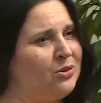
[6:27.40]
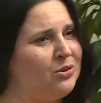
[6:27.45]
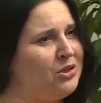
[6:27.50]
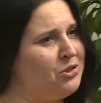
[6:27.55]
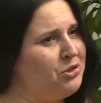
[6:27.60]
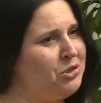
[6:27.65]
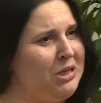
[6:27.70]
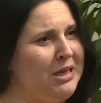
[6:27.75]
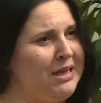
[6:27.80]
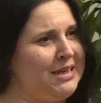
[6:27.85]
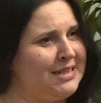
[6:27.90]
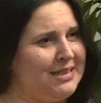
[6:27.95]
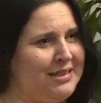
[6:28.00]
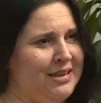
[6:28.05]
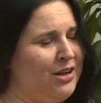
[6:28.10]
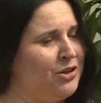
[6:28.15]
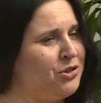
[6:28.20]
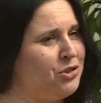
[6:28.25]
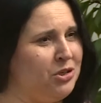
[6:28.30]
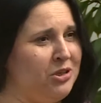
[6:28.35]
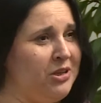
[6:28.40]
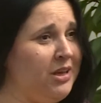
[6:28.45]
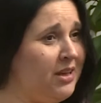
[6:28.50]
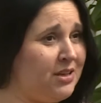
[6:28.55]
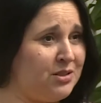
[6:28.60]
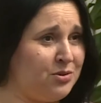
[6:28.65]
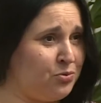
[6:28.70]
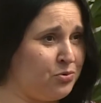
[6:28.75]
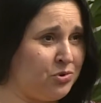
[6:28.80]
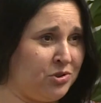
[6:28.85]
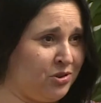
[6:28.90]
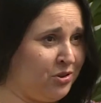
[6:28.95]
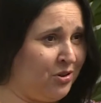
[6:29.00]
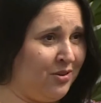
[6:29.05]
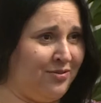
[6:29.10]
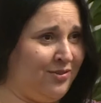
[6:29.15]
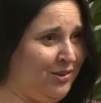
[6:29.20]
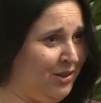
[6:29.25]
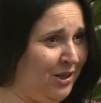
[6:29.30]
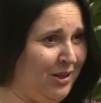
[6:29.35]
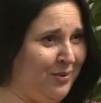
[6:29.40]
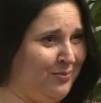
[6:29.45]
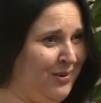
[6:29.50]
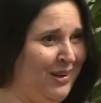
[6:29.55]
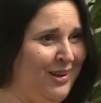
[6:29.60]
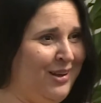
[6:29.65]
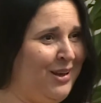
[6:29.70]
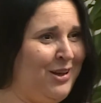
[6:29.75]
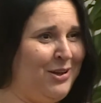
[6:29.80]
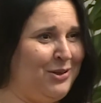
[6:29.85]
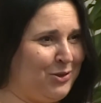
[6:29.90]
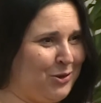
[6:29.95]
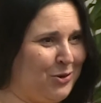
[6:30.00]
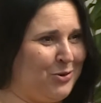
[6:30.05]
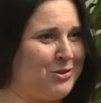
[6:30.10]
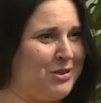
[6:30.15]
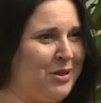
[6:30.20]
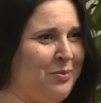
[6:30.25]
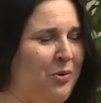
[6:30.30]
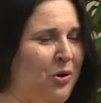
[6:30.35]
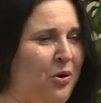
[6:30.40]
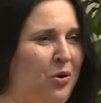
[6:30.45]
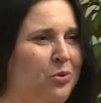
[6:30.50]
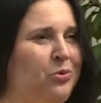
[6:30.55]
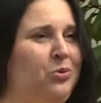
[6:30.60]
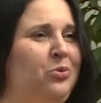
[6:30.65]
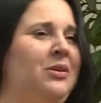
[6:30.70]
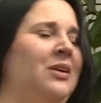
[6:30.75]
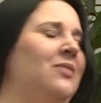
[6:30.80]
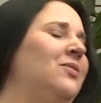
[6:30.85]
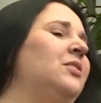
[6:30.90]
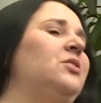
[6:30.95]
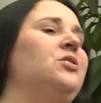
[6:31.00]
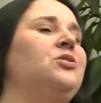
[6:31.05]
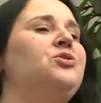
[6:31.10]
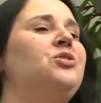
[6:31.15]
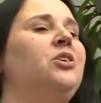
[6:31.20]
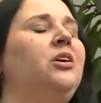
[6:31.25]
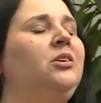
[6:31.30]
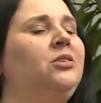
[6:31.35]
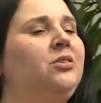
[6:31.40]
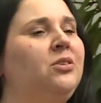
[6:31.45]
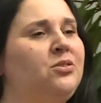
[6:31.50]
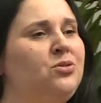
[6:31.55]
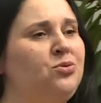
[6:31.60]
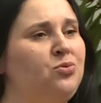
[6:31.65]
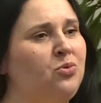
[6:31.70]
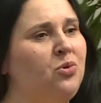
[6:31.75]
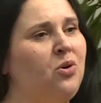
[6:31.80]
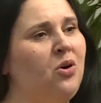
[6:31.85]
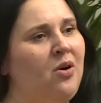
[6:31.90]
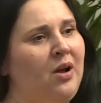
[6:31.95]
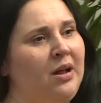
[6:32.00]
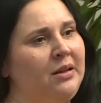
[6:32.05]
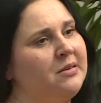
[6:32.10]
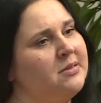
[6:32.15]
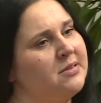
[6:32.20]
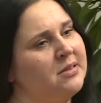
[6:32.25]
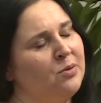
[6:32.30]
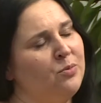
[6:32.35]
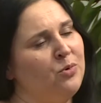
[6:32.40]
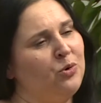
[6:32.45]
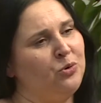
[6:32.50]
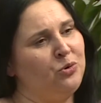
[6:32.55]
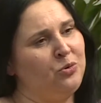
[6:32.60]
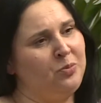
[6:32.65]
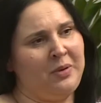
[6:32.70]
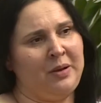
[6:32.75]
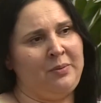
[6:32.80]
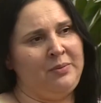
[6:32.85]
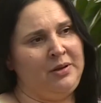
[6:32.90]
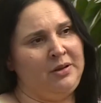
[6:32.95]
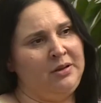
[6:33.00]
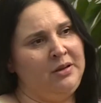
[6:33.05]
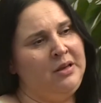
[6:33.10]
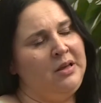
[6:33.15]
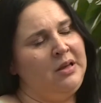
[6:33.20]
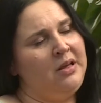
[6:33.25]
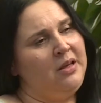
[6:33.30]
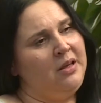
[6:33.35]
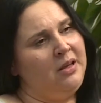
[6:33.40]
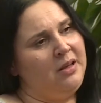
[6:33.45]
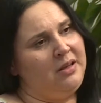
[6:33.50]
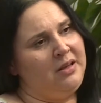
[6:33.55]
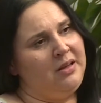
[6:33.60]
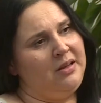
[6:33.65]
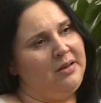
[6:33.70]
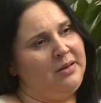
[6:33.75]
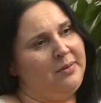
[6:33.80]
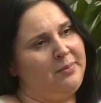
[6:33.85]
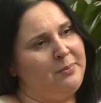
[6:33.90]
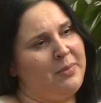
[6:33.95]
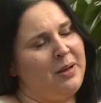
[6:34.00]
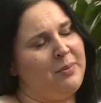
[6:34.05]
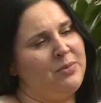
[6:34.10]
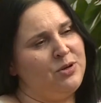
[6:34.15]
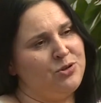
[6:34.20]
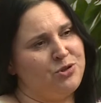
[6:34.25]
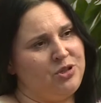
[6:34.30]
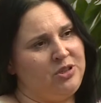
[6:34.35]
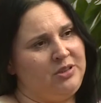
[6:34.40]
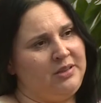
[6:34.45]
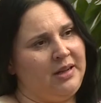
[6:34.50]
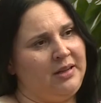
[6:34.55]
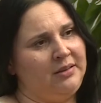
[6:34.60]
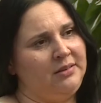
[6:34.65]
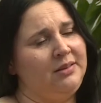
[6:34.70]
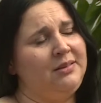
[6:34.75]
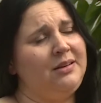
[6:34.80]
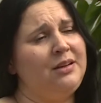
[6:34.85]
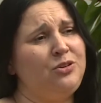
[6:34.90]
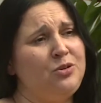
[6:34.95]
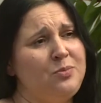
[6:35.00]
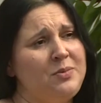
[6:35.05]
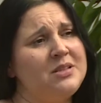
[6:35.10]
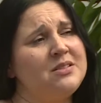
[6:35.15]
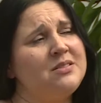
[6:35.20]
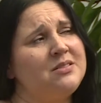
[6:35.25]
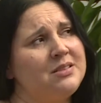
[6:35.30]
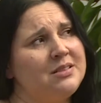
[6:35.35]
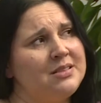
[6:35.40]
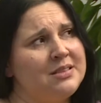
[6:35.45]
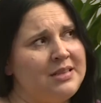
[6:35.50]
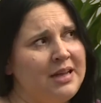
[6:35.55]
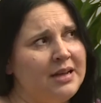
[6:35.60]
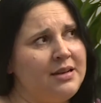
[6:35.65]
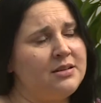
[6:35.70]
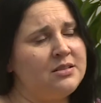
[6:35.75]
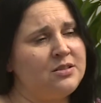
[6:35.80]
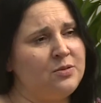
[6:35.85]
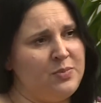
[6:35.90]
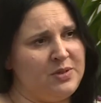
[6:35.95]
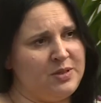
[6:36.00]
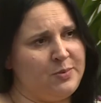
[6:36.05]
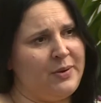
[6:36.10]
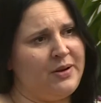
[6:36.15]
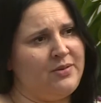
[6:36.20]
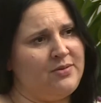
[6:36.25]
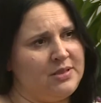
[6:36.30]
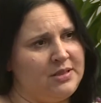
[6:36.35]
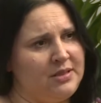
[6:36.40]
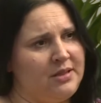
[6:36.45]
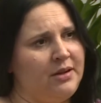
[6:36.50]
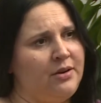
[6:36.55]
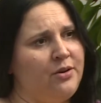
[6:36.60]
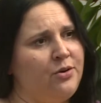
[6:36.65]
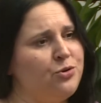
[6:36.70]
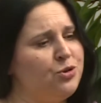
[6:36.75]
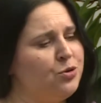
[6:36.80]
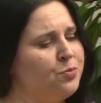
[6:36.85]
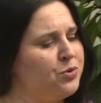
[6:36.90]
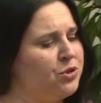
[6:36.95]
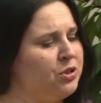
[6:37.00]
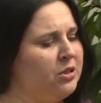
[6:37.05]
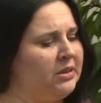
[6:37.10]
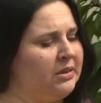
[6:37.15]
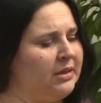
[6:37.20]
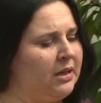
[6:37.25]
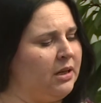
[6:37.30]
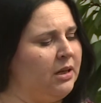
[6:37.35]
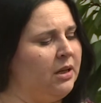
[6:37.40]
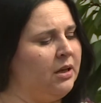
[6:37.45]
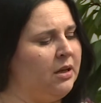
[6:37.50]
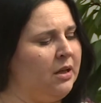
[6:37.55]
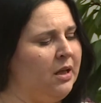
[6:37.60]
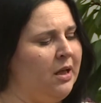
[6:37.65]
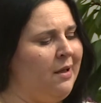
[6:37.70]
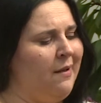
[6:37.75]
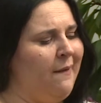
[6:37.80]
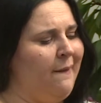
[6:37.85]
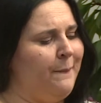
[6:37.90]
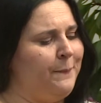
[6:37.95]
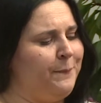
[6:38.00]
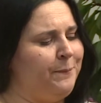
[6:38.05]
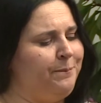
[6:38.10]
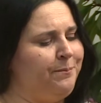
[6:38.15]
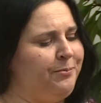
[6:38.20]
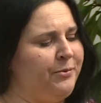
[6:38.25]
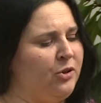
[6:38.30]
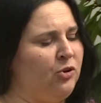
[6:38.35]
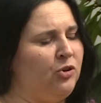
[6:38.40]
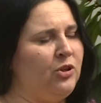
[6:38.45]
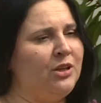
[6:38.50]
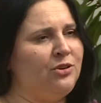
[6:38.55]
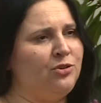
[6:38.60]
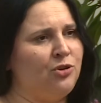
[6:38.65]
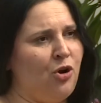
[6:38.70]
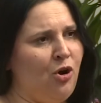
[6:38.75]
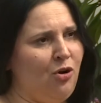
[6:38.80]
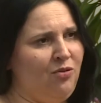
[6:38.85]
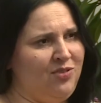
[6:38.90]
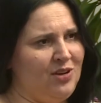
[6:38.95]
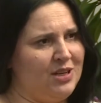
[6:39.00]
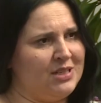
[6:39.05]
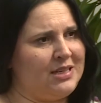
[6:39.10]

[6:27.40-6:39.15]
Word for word: też nie jest tak, że nie jest użytkownikiem tego samochodu, nawet jeżeli to jest ukochany samochód mamy, e, mamy czy taty. Natomiast zdaję sobie sprawę z tego, że przy tych takich mm, dodatkowych